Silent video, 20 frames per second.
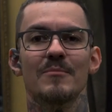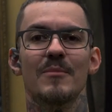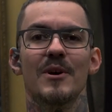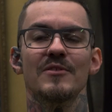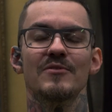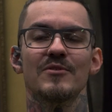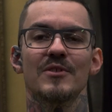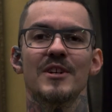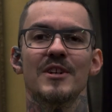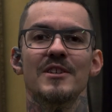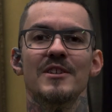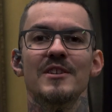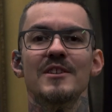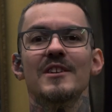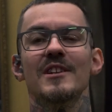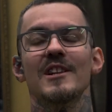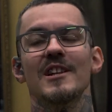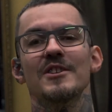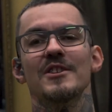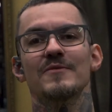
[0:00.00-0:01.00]
Mas isso aí, o
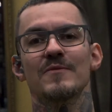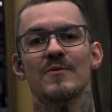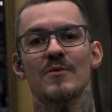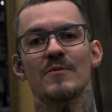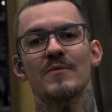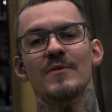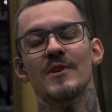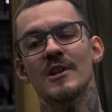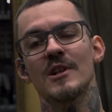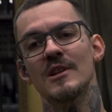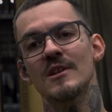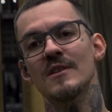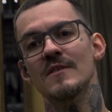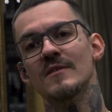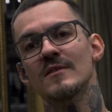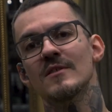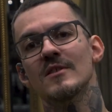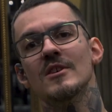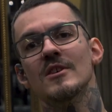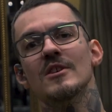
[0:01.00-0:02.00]
cliente ficou
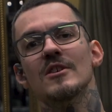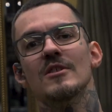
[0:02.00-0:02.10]
feliz,